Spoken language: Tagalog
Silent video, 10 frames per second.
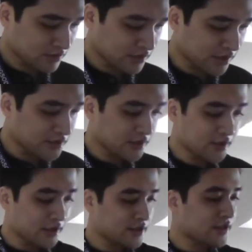
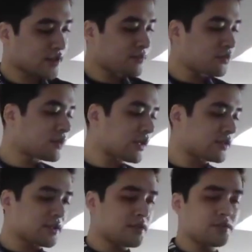na-integrate na rin po
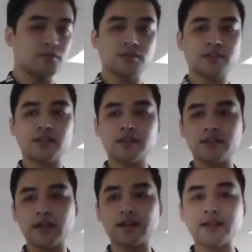natin yung sa
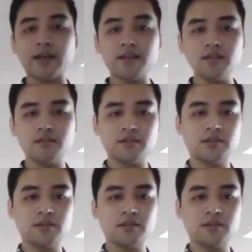Taytay.